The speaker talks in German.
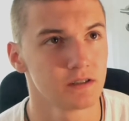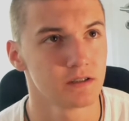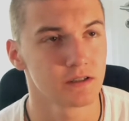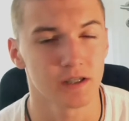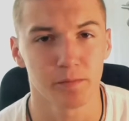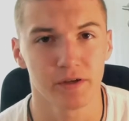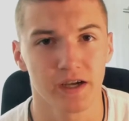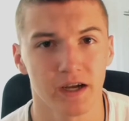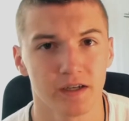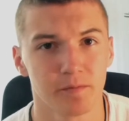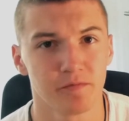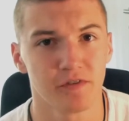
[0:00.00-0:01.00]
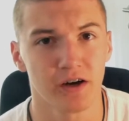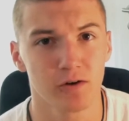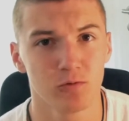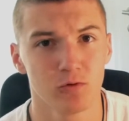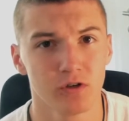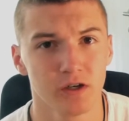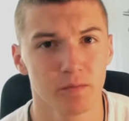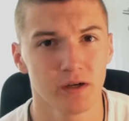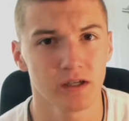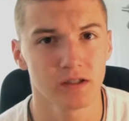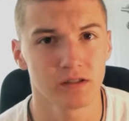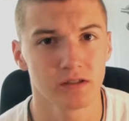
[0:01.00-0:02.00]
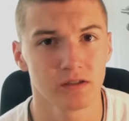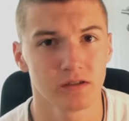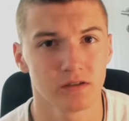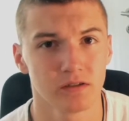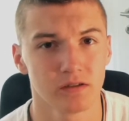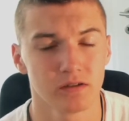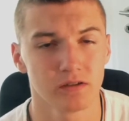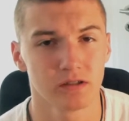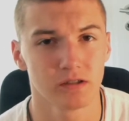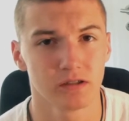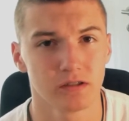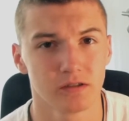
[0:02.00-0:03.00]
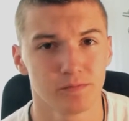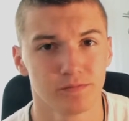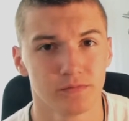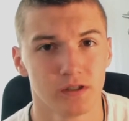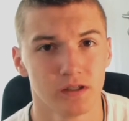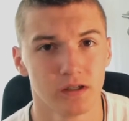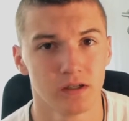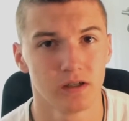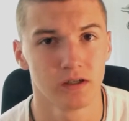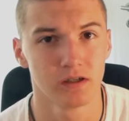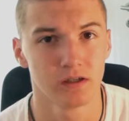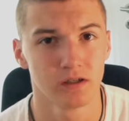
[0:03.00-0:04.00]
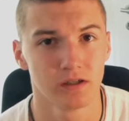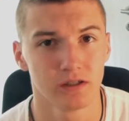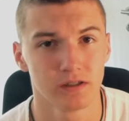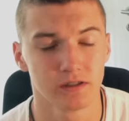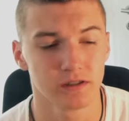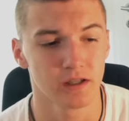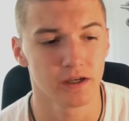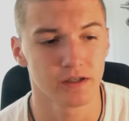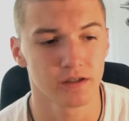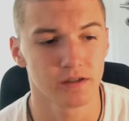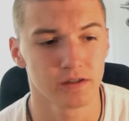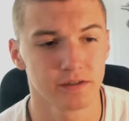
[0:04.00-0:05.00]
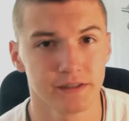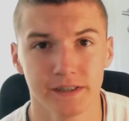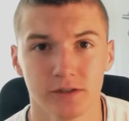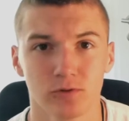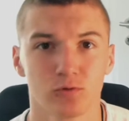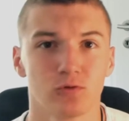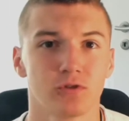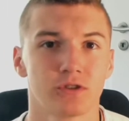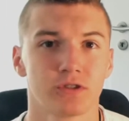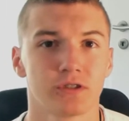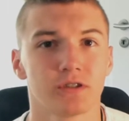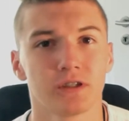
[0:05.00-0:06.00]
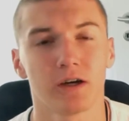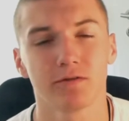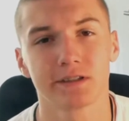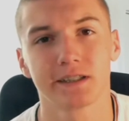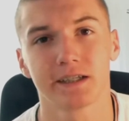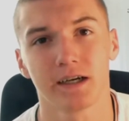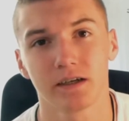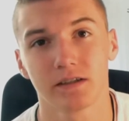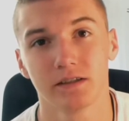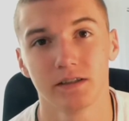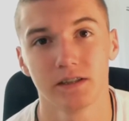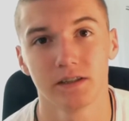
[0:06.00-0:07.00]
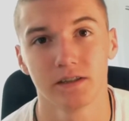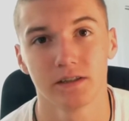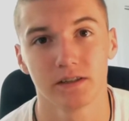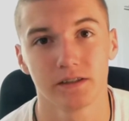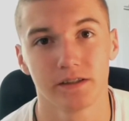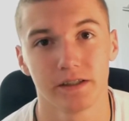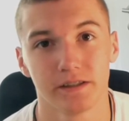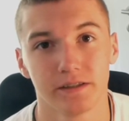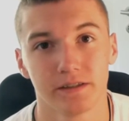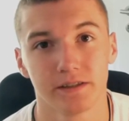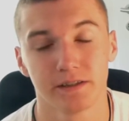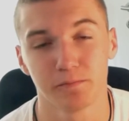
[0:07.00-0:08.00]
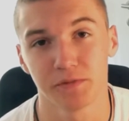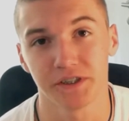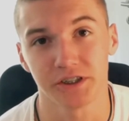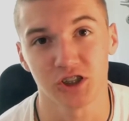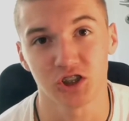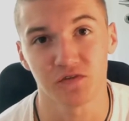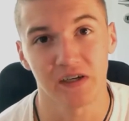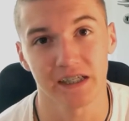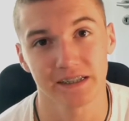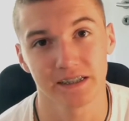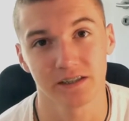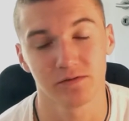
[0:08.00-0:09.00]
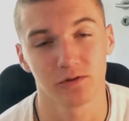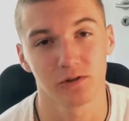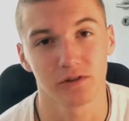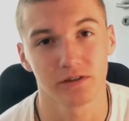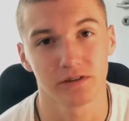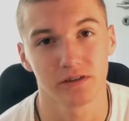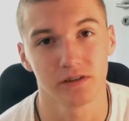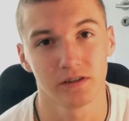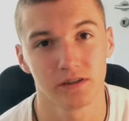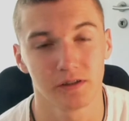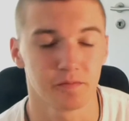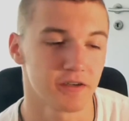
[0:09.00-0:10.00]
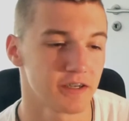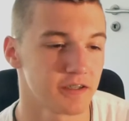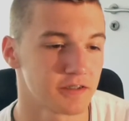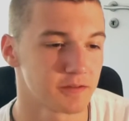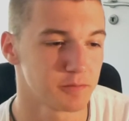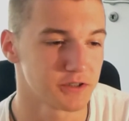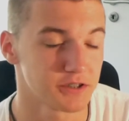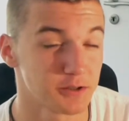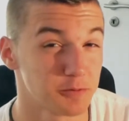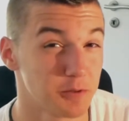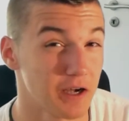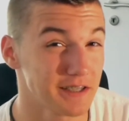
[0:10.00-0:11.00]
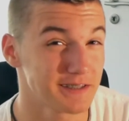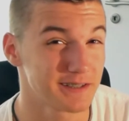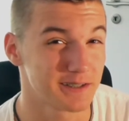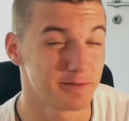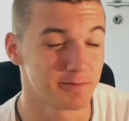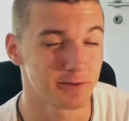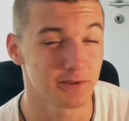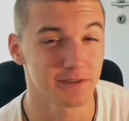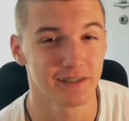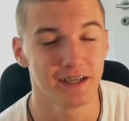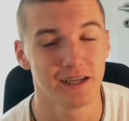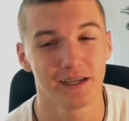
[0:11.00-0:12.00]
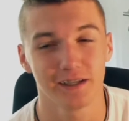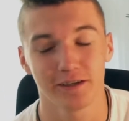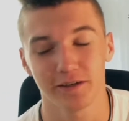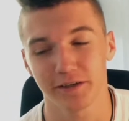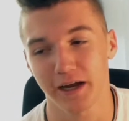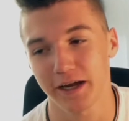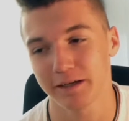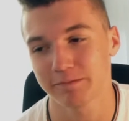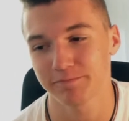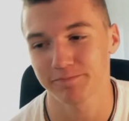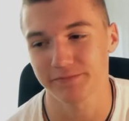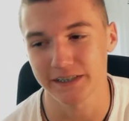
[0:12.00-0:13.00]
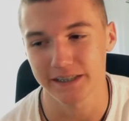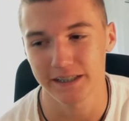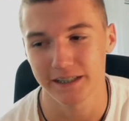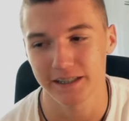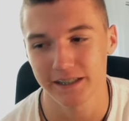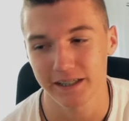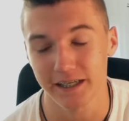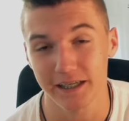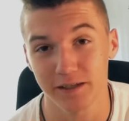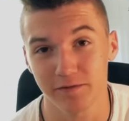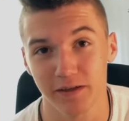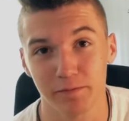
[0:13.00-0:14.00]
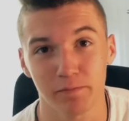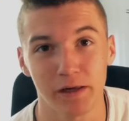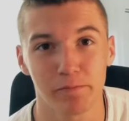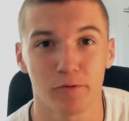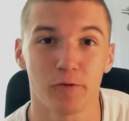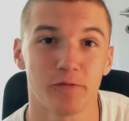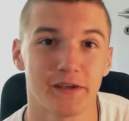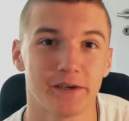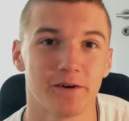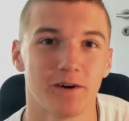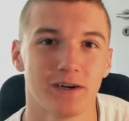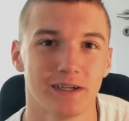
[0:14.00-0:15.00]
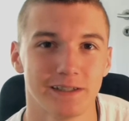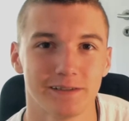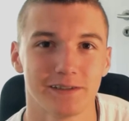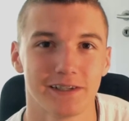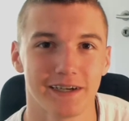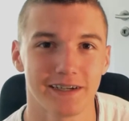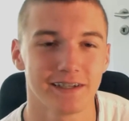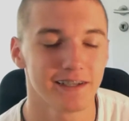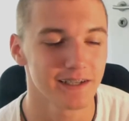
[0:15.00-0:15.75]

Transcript: Äh, ich habe mir gerade eben Pfannkuchen gemacht. Ähm, ist leider nicht so gut ausgegangen, denn sie sind ein bisschen schwarz geworden. Die Pfanne ist ein bisschen zu heiß geworden. Na, na. Ich werde mal Profikoch. Ja.